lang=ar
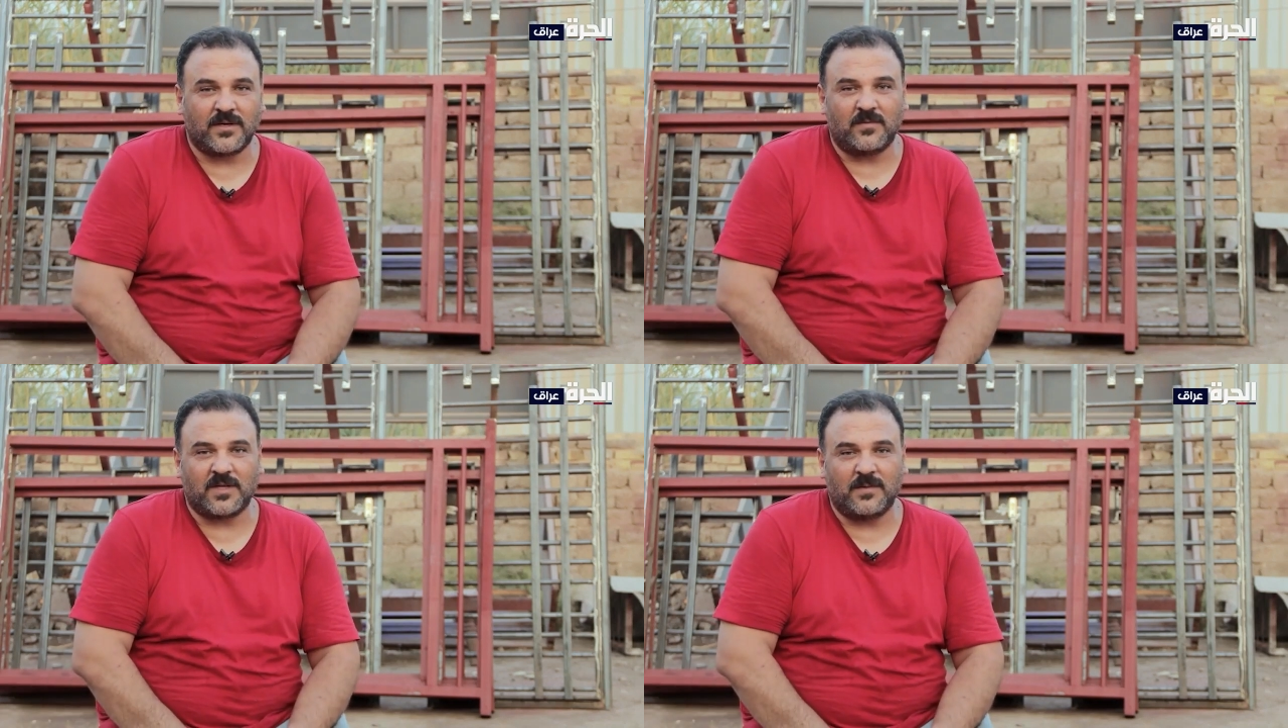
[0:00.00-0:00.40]

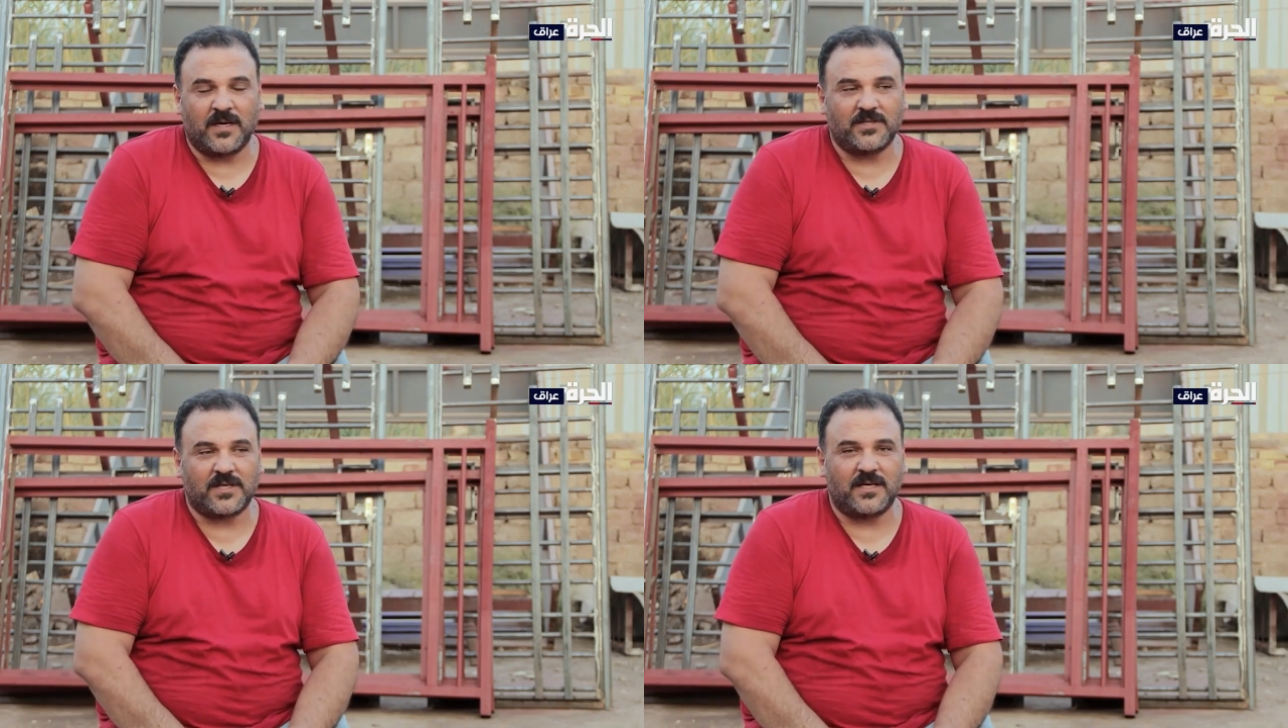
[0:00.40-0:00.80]
لقمه
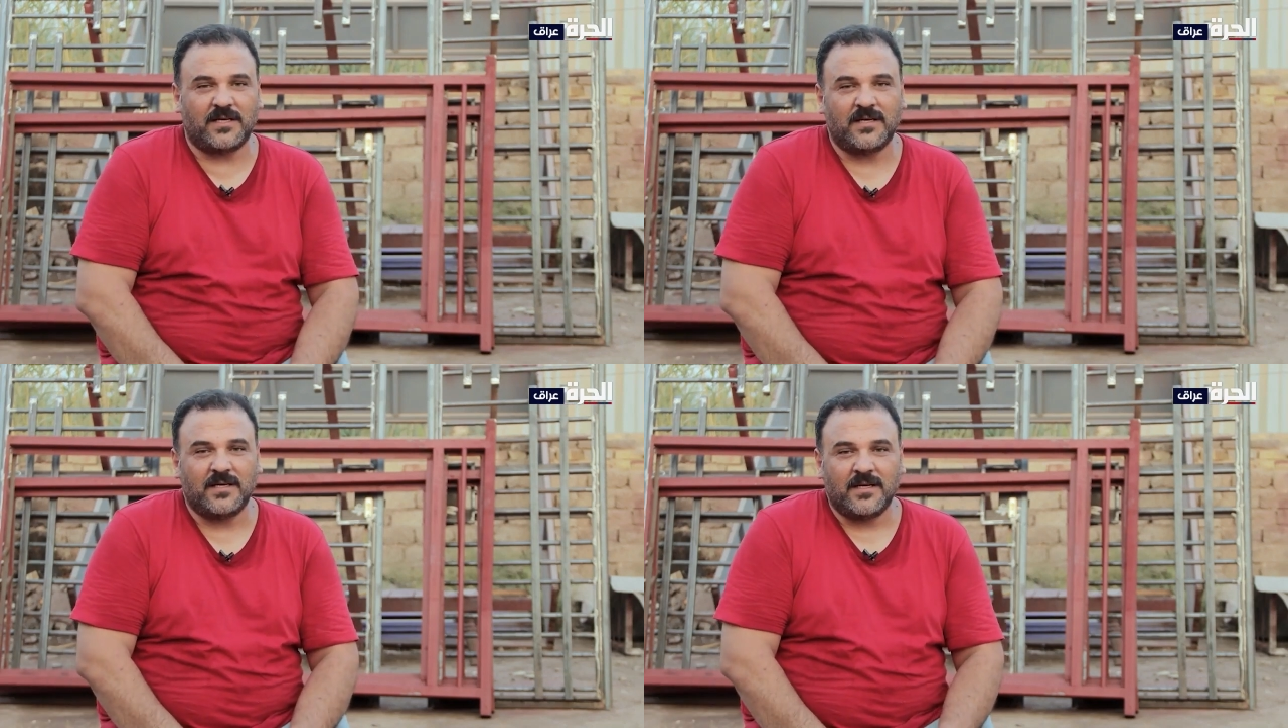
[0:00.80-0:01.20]
معيشه
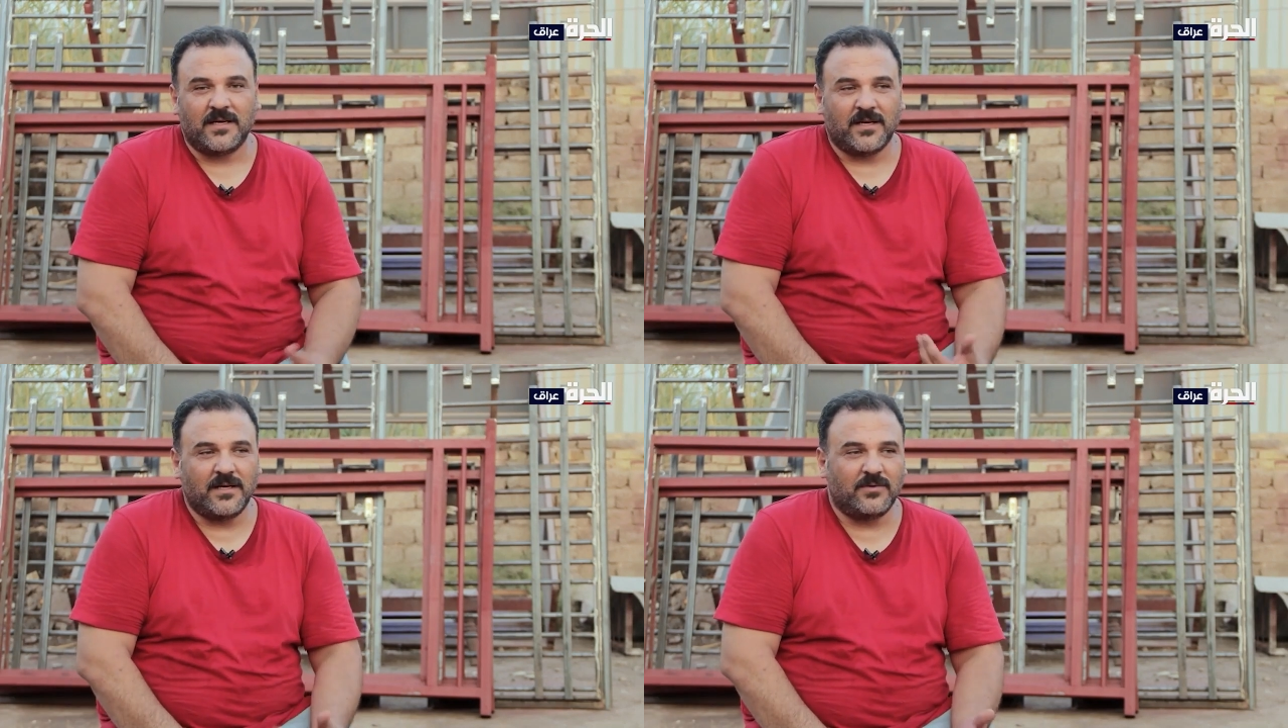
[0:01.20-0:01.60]

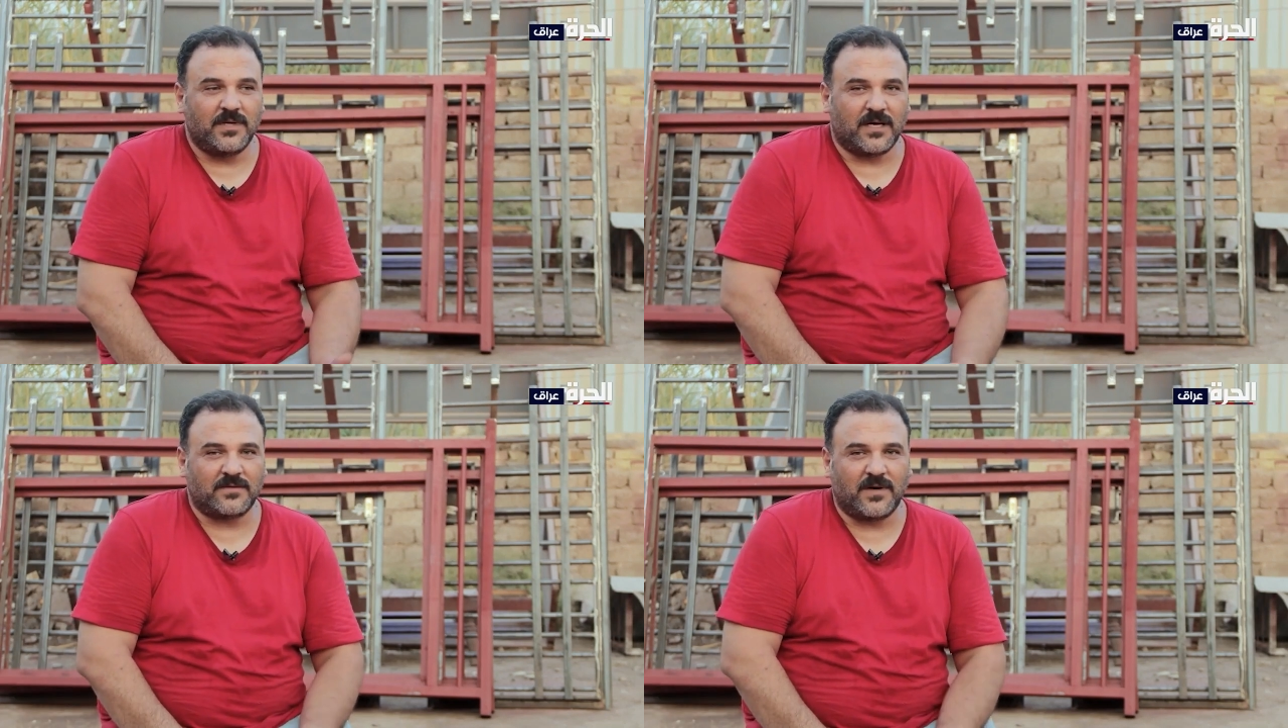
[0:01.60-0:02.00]
الي
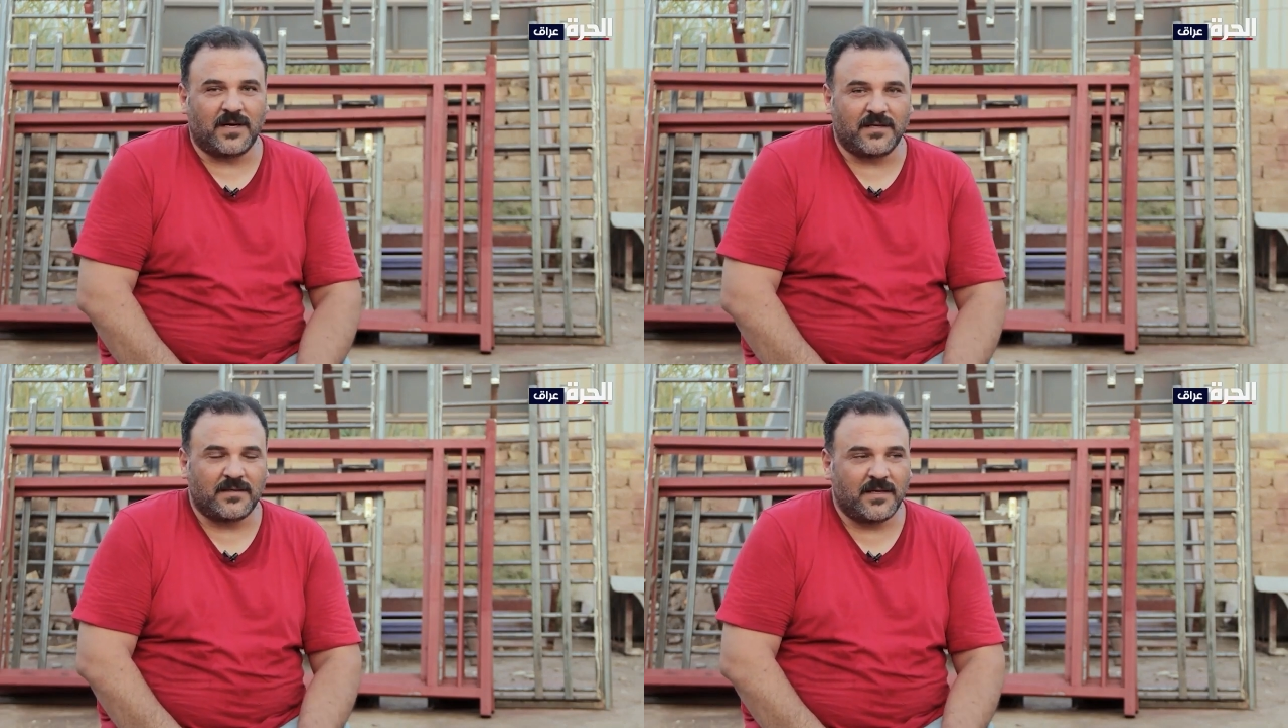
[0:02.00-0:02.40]

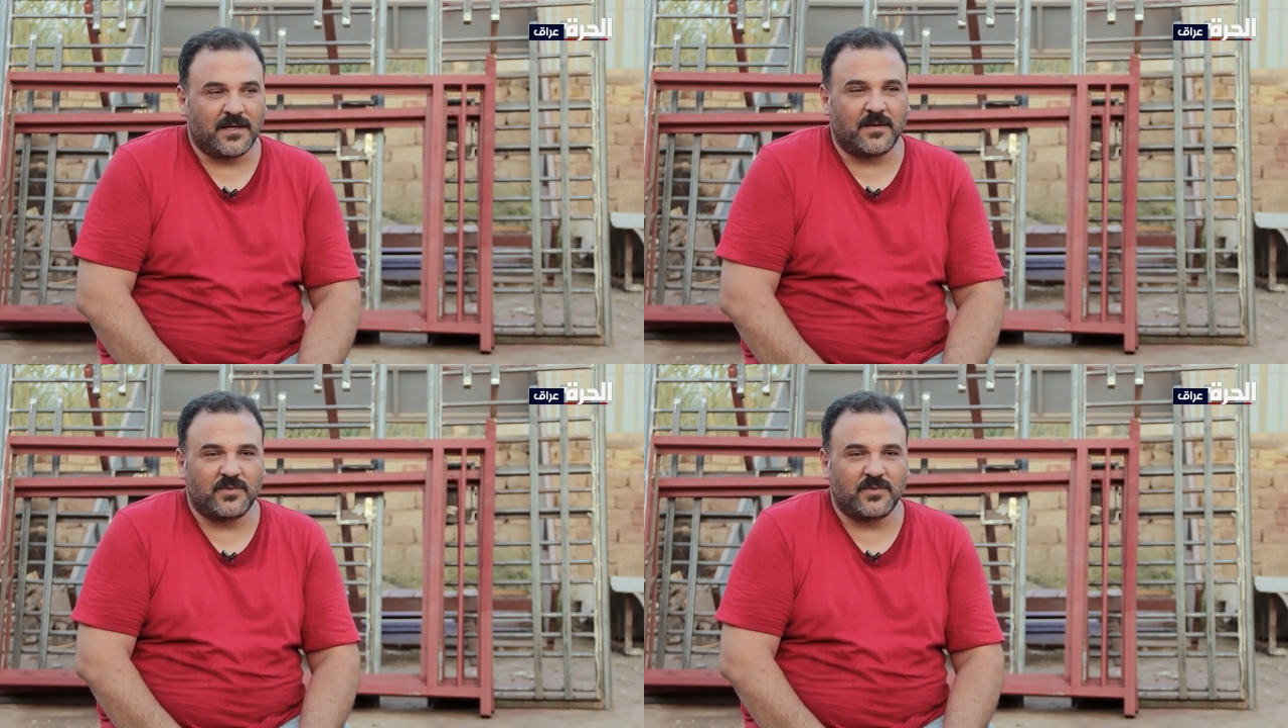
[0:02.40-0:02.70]
ولاطفالي لان